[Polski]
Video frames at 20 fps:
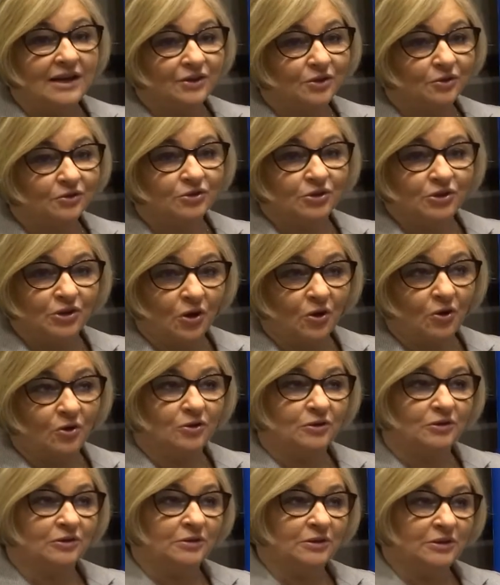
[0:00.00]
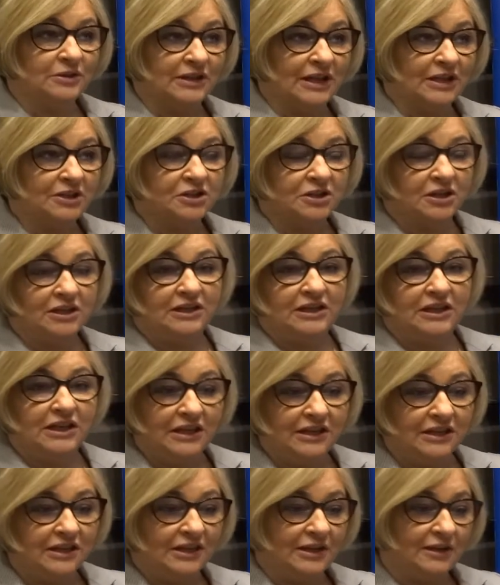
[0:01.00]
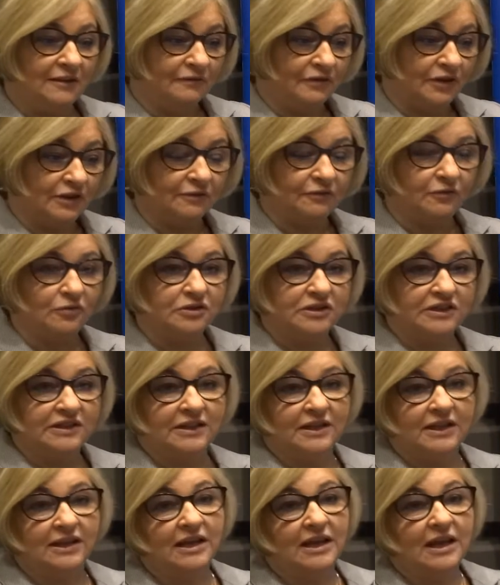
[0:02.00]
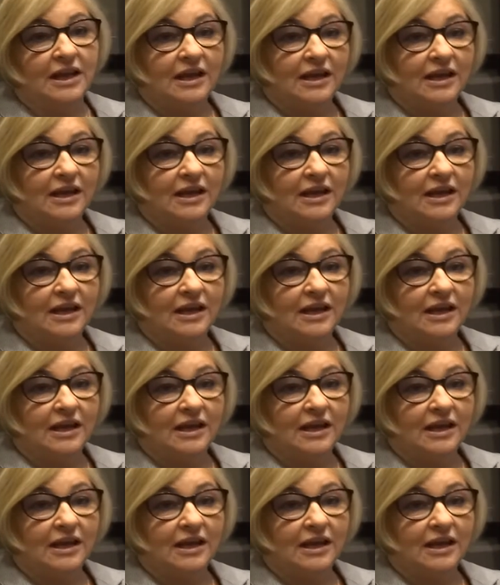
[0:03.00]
to to e, też inni wytwórcy,